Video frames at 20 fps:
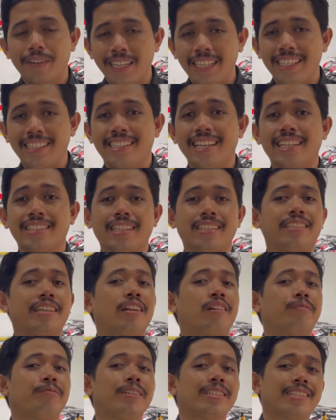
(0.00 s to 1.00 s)
free jasa
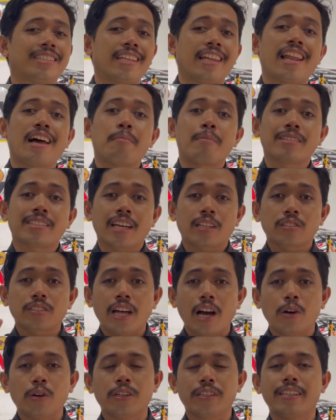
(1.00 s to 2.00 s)
servis selama satu
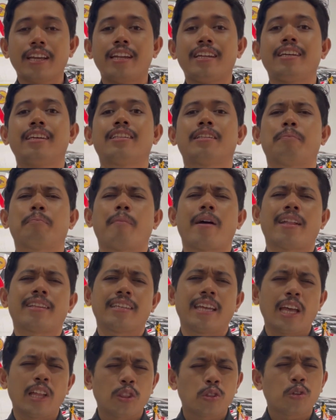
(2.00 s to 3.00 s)
tahun. Jadi
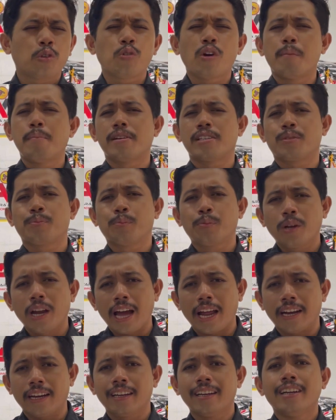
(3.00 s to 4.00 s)
tepatnya itu 12
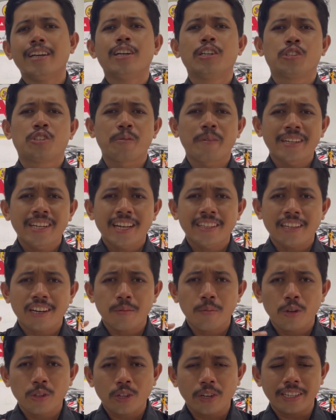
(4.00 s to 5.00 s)
bulan. Cuman di
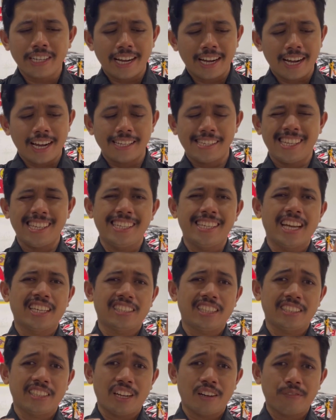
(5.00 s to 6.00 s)
antara motor yang kasih
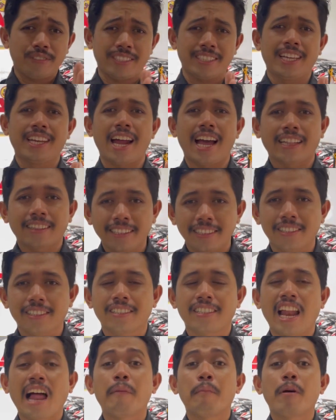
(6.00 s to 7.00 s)
jasa servis gratis
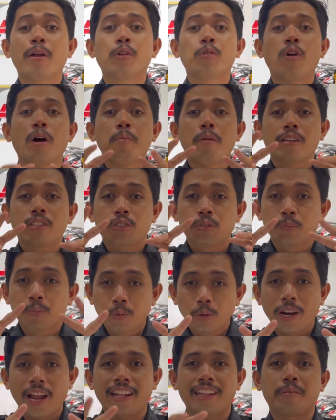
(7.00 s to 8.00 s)
selama 12
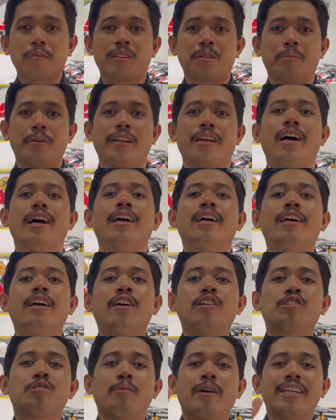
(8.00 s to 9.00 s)
bulan teman-teman ya
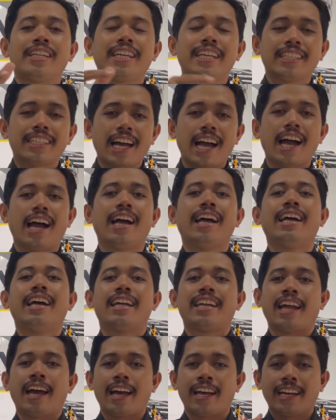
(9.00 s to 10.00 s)
cuma di kita.
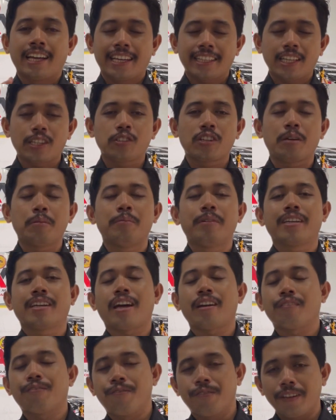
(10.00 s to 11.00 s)
Nah, kita juga
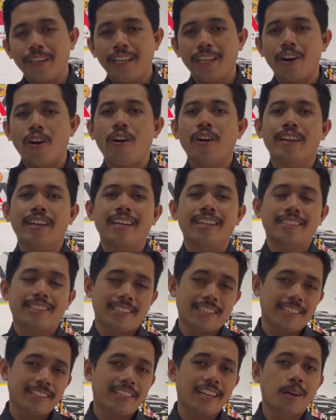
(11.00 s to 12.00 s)
memberikan free ongkir
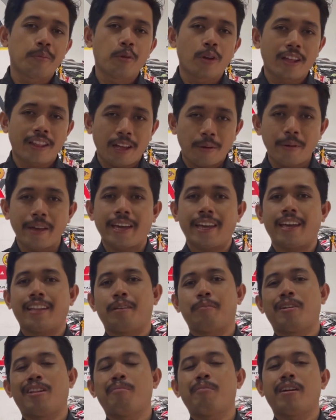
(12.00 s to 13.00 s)
sejabodetabek ya
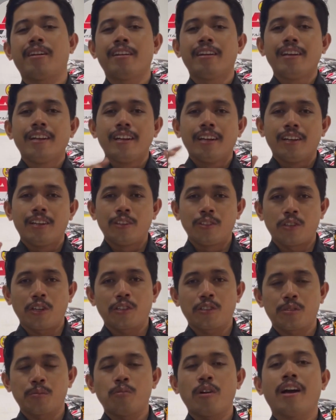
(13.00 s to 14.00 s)
teman-teman. Untuk
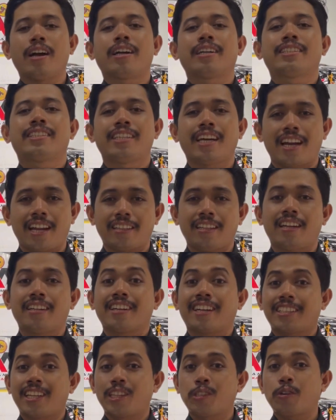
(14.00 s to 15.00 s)
itu semua syarat dan
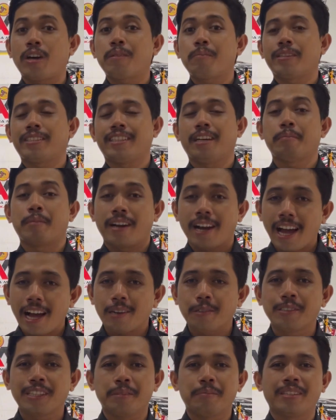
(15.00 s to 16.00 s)
ketentuan pastinya
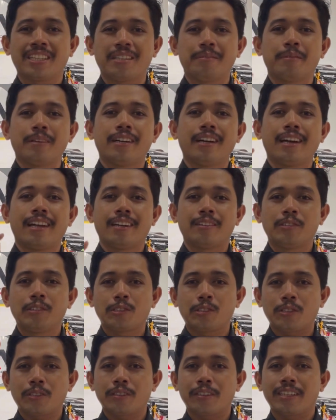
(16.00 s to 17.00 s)
berlaku teman-teman.
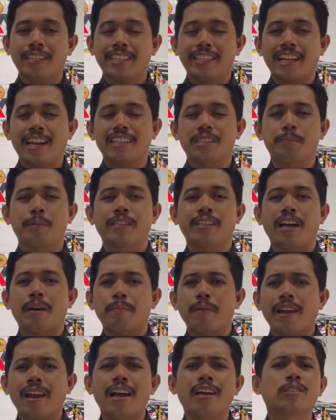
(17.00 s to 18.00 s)
Untuk detailnya seperti
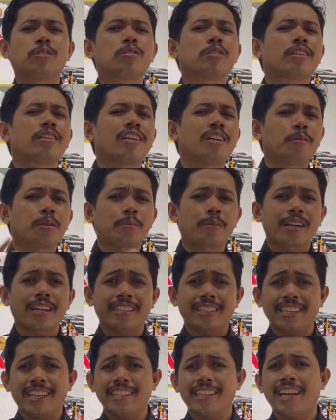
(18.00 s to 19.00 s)
apa langsung ke nomor
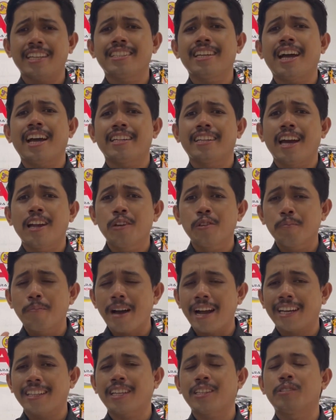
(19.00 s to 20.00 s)
marketing kita aja. Jangan
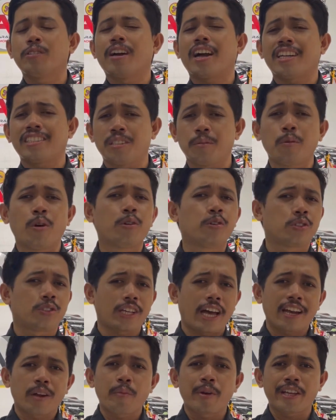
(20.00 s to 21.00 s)
lupa kita juga kasih bonus
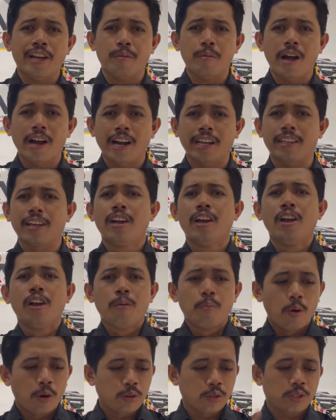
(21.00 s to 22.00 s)
ada banyak banget
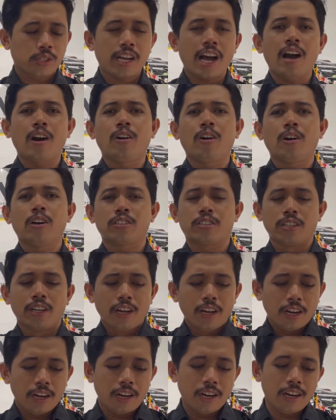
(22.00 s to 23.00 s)
bonus kaos,
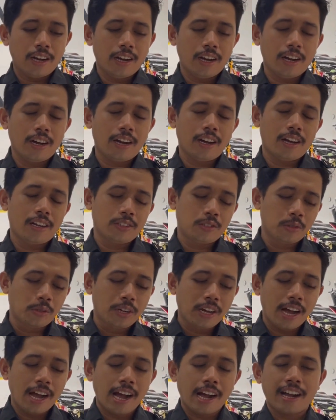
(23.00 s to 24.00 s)
uh,
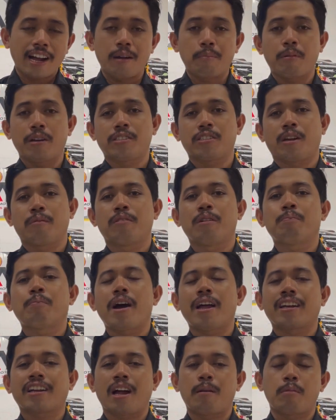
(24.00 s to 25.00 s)
juga kampas rem
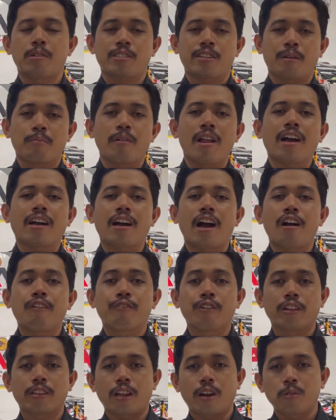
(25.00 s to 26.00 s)
depan, kampas rem belakang,
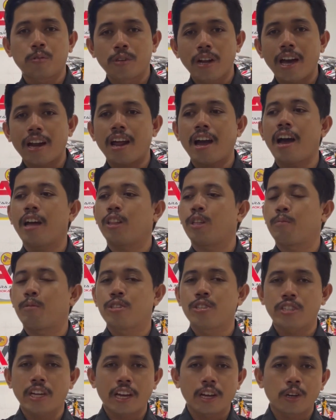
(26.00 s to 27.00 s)
filter udara ataupun
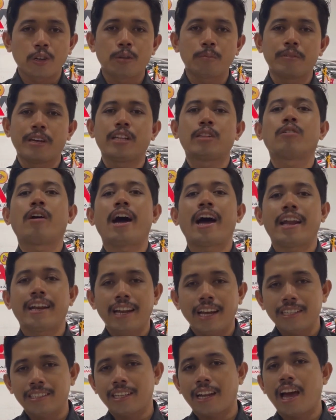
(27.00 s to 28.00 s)
chain loop itu
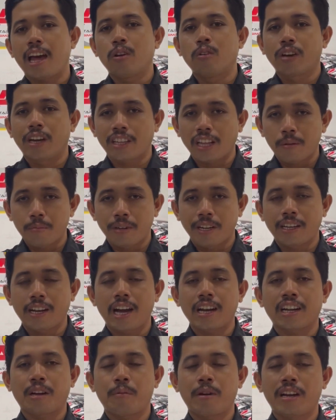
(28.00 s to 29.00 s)
ada selalu kita
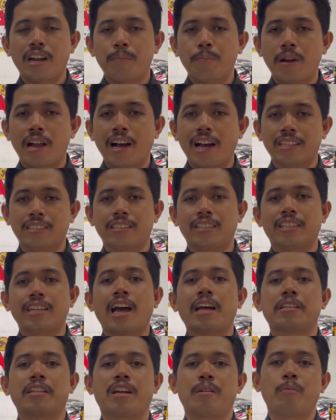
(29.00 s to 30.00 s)
berikan kepada pelanggan
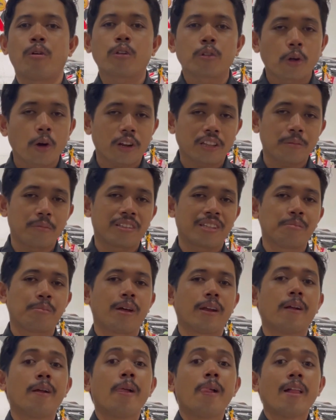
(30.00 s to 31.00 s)
setia antara motor
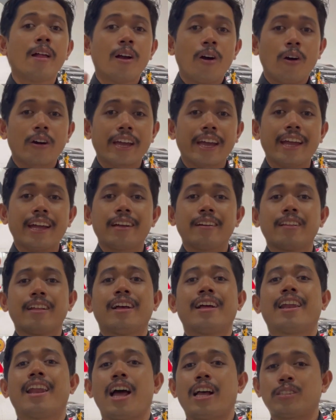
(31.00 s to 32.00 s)
teman-teman. Oke,
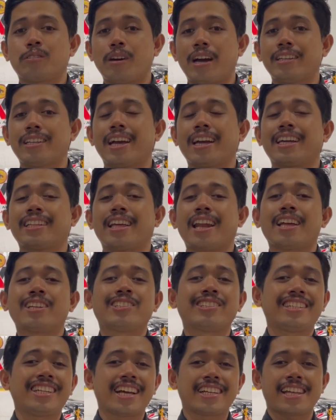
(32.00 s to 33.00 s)
langsung aja kita
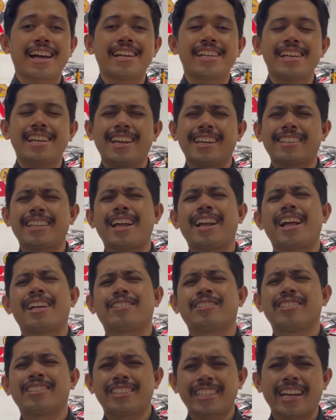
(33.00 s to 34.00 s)
lanjutin yang tadi. Kita
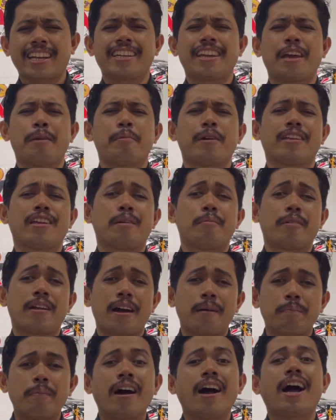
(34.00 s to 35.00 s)
langsung cek DP-nya
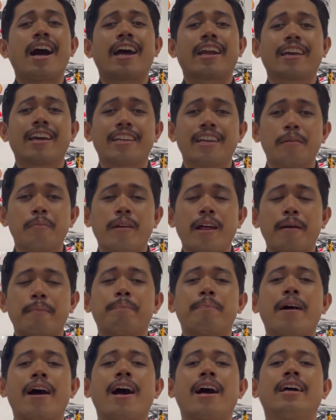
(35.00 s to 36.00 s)
berapa, harganya
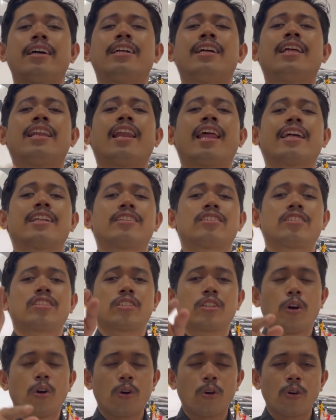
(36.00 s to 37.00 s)
berapa. Let's
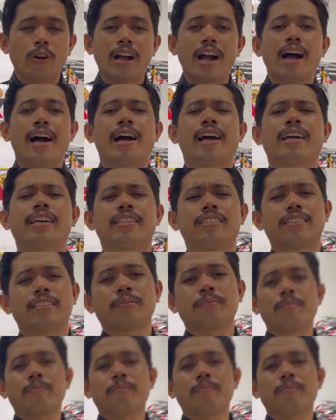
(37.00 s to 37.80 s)
go guys.